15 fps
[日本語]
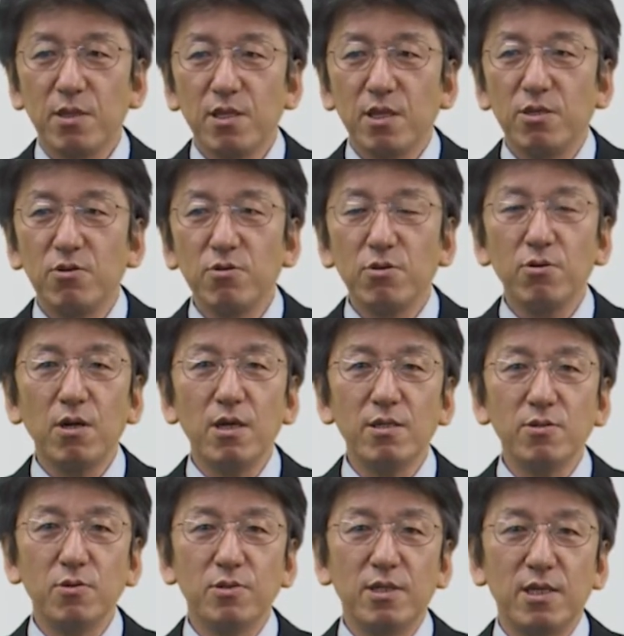で、救急搬
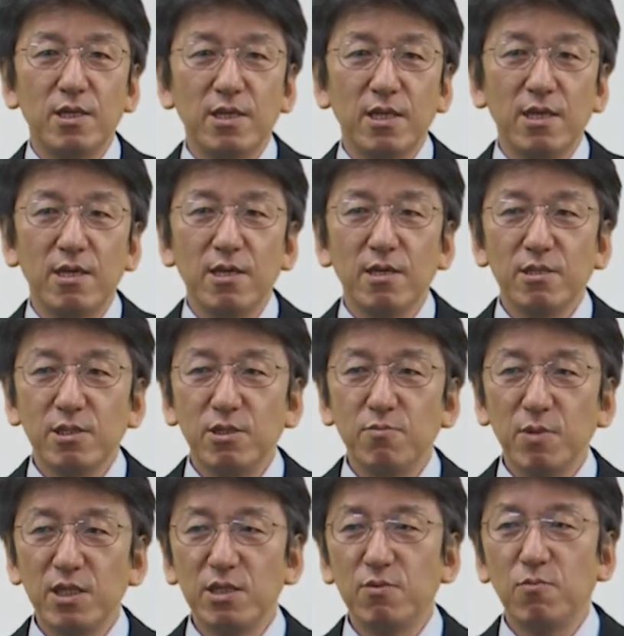送されて、
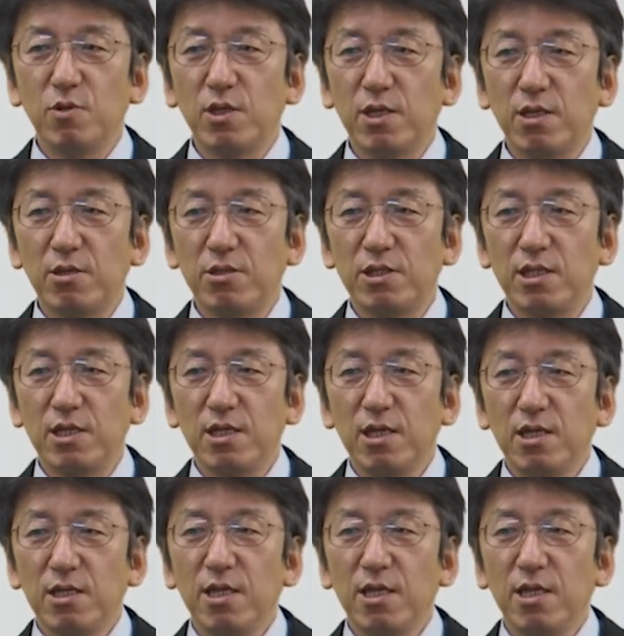ジンマシンも出てるし、